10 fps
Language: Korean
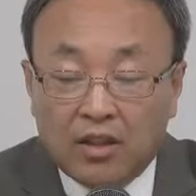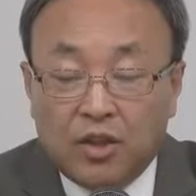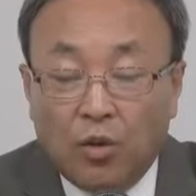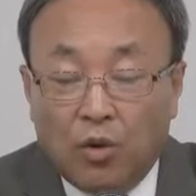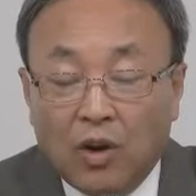
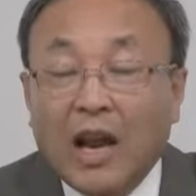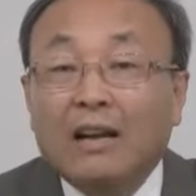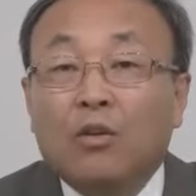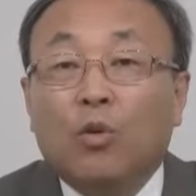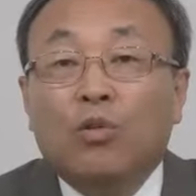지옥으로
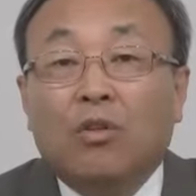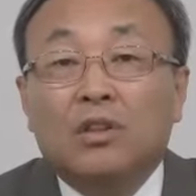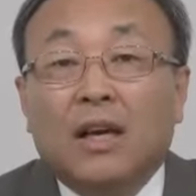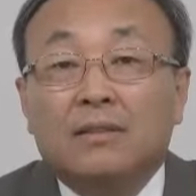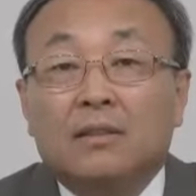가는 혼은
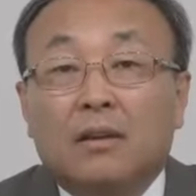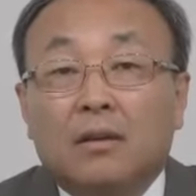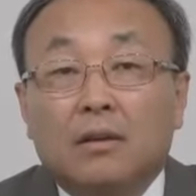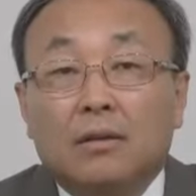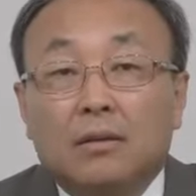어디 갔어?
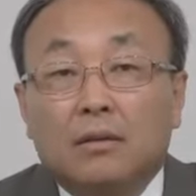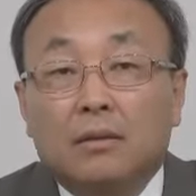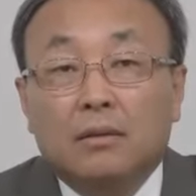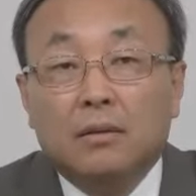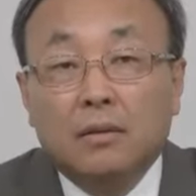
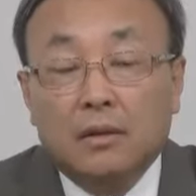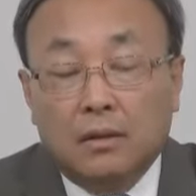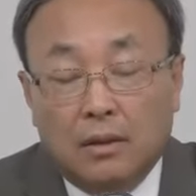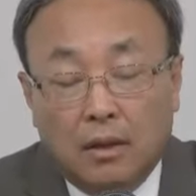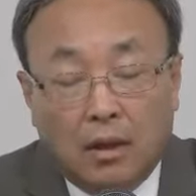
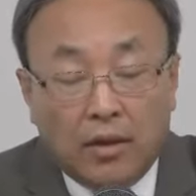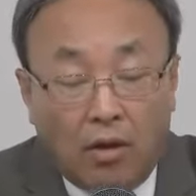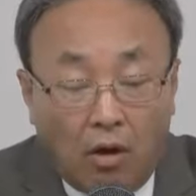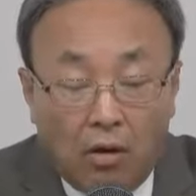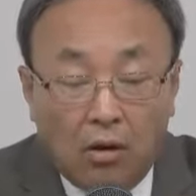그
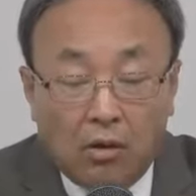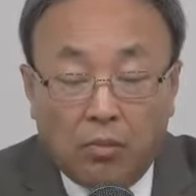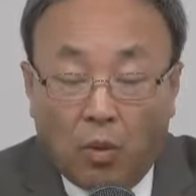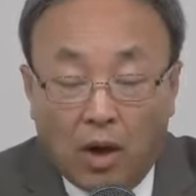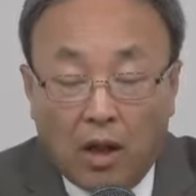영을
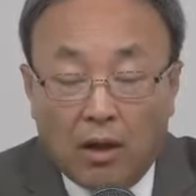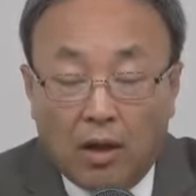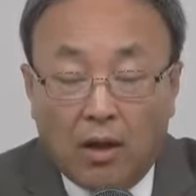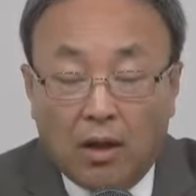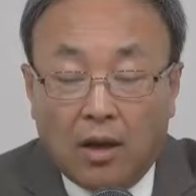
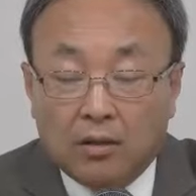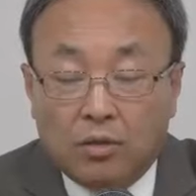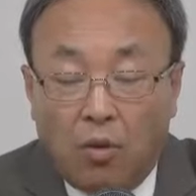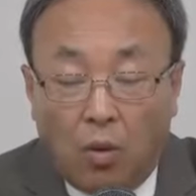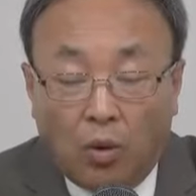
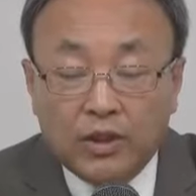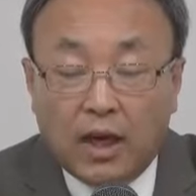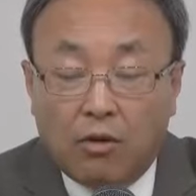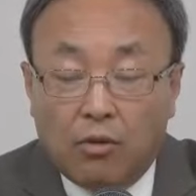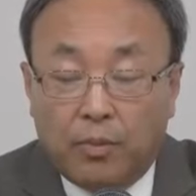몰라가지고
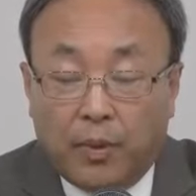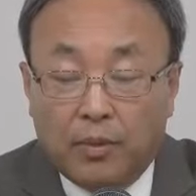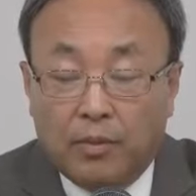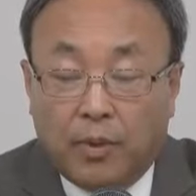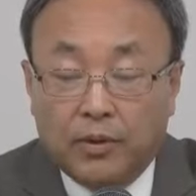혼이라고
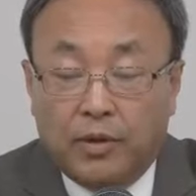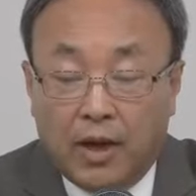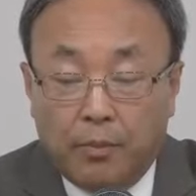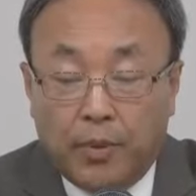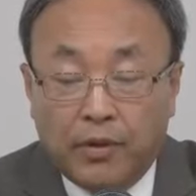
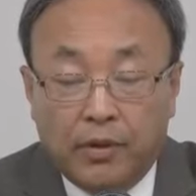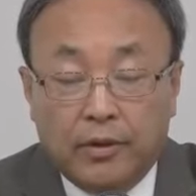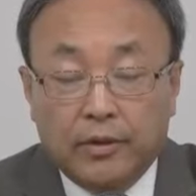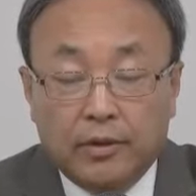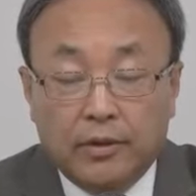번역을 해버린
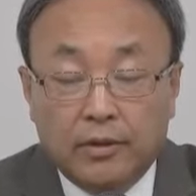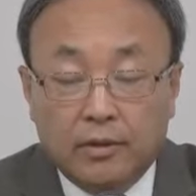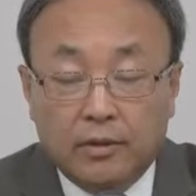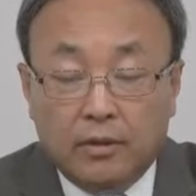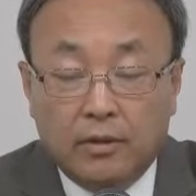거예요.
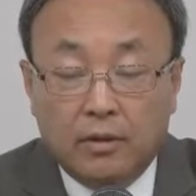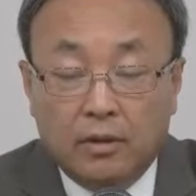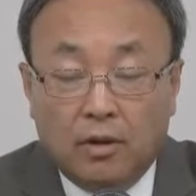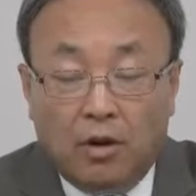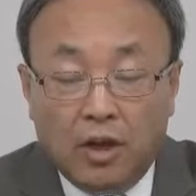
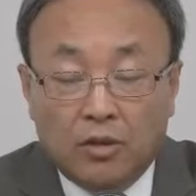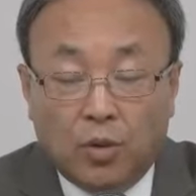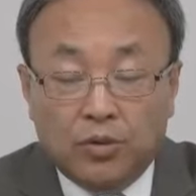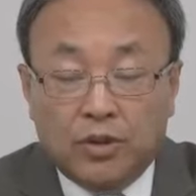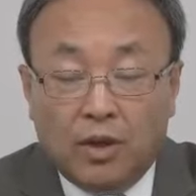영이
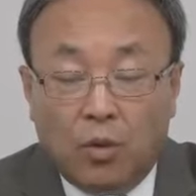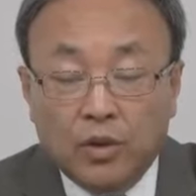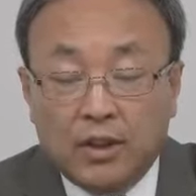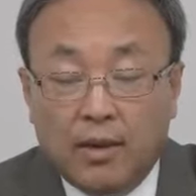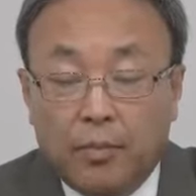졸지에
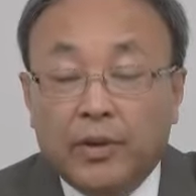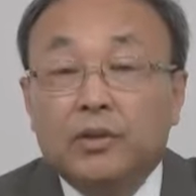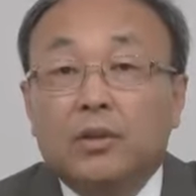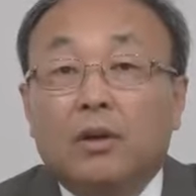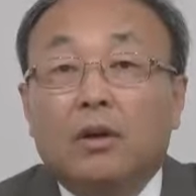혼이
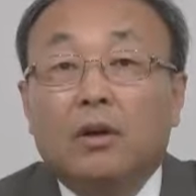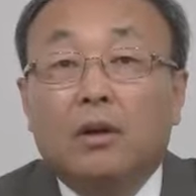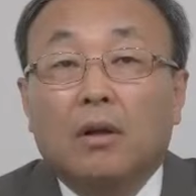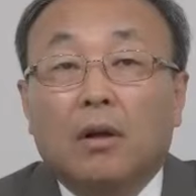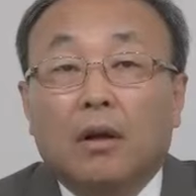돼버렸어.
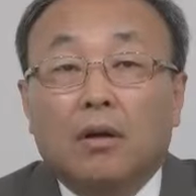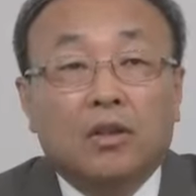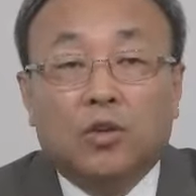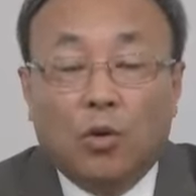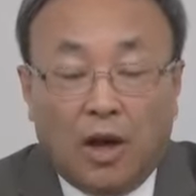
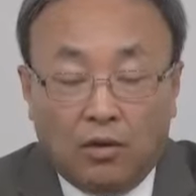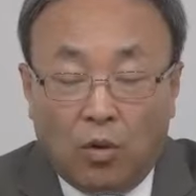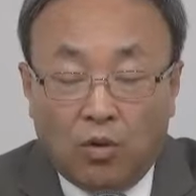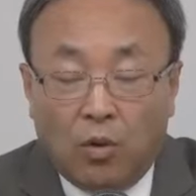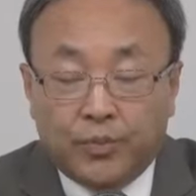그 지옥 가는
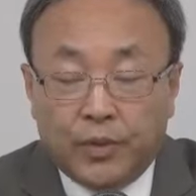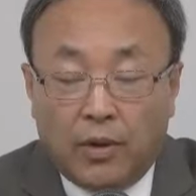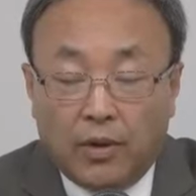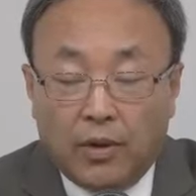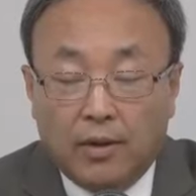혼은 없어.